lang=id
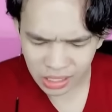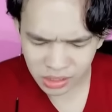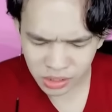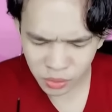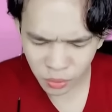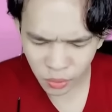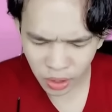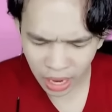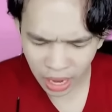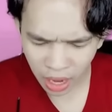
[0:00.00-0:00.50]

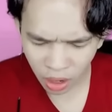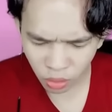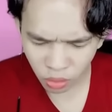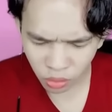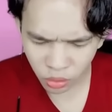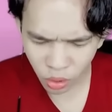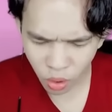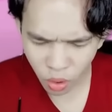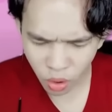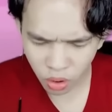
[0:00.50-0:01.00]
Langsung
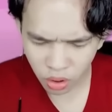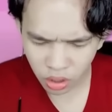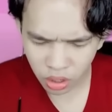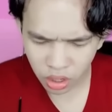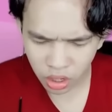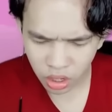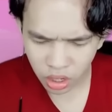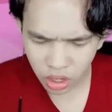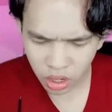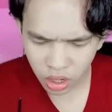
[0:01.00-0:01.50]
KO dong.
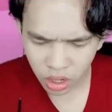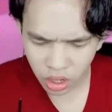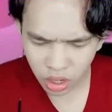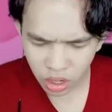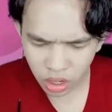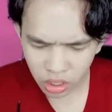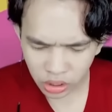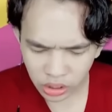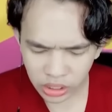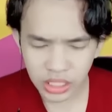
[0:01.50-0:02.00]

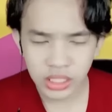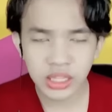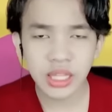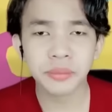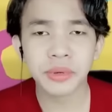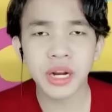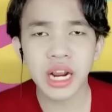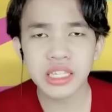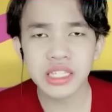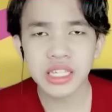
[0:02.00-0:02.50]

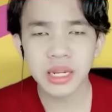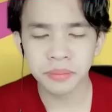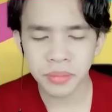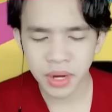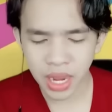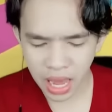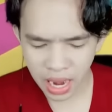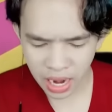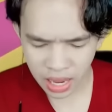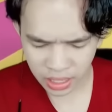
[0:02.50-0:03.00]
Kita berhasil
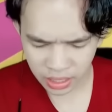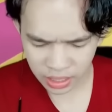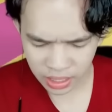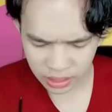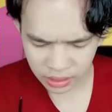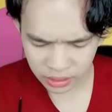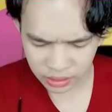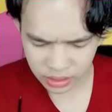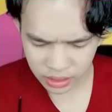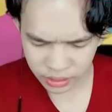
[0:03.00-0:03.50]

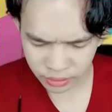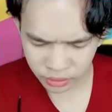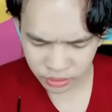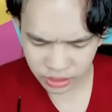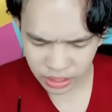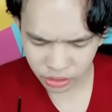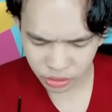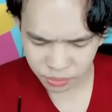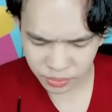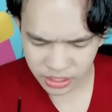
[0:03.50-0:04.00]
mengalahkan itu
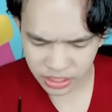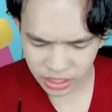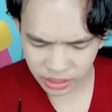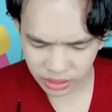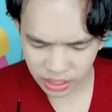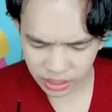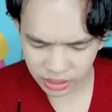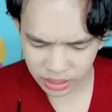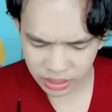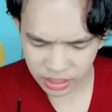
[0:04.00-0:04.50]
satu
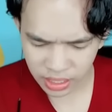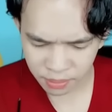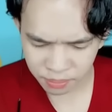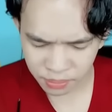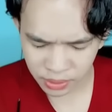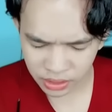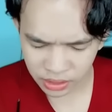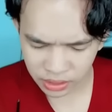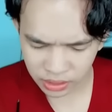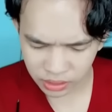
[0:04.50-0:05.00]
peserta tadi
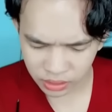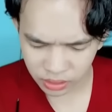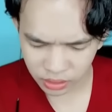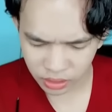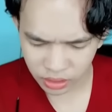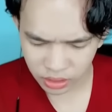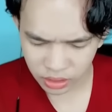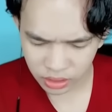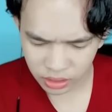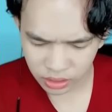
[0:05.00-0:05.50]
apa tadi?
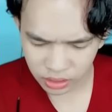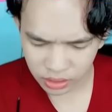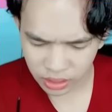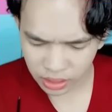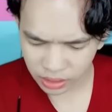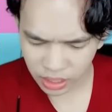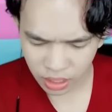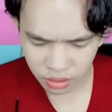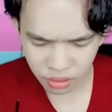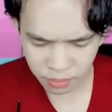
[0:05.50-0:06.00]

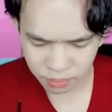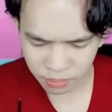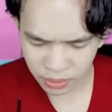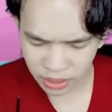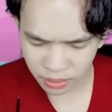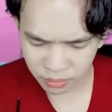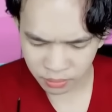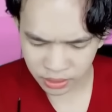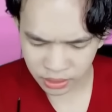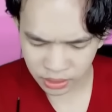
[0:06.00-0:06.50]
Nggak tahu apa
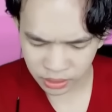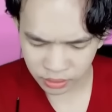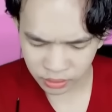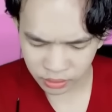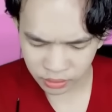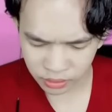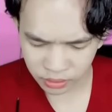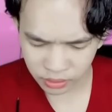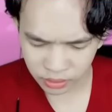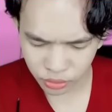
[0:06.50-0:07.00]
namanya
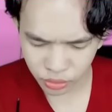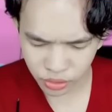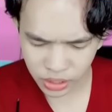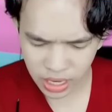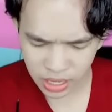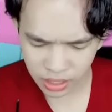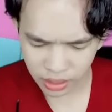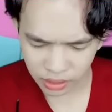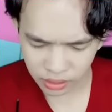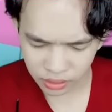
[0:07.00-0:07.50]
itu.
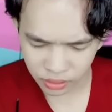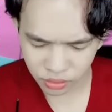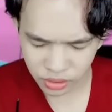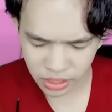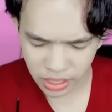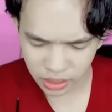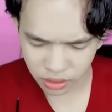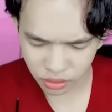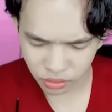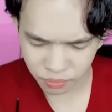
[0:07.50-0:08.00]
Kuyang, ya?
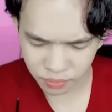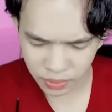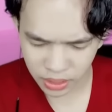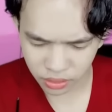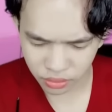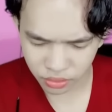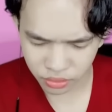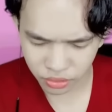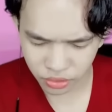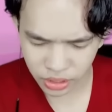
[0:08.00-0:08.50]
kuyang,
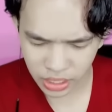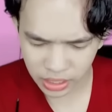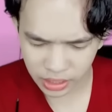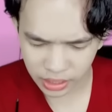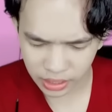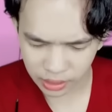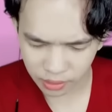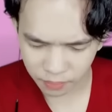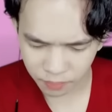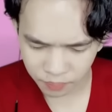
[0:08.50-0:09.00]
lupa aku. Kuyang
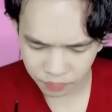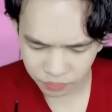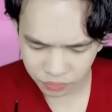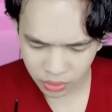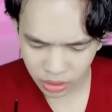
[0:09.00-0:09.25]
ya?